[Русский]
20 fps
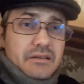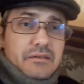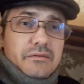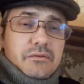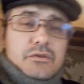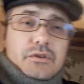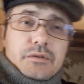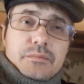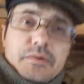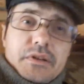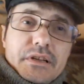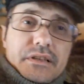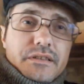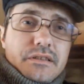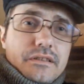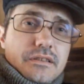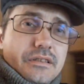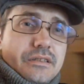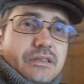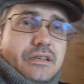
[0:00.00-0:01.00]
вот,
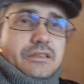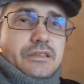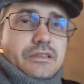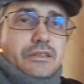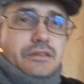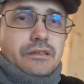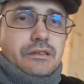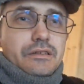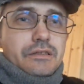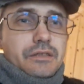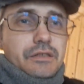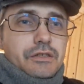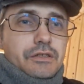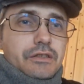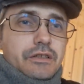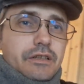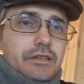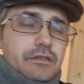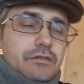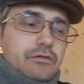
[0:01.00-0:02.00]
платить десятки тысяч
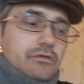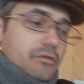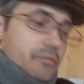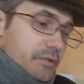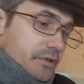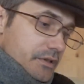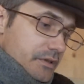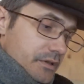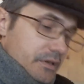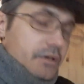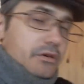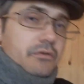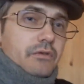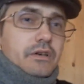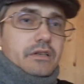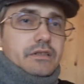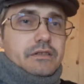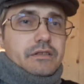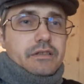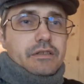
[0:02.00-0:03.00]
за инструмент, у
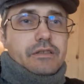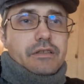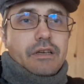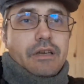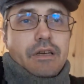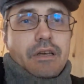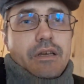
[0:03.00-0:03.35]
вас есть